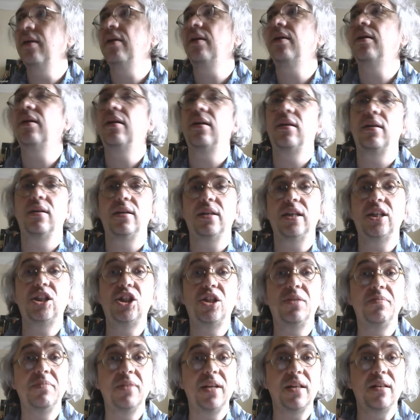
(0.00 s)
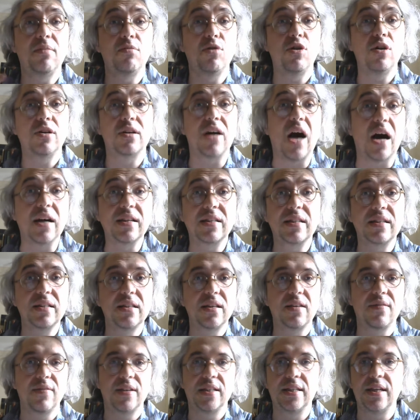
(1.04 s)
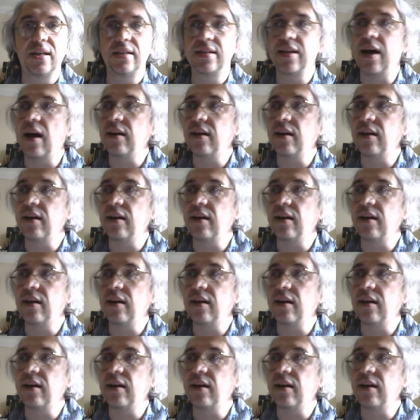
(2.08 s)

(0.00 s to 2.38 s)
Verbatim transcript: Ee, içimde de böyle rahatsızlık vesilesi.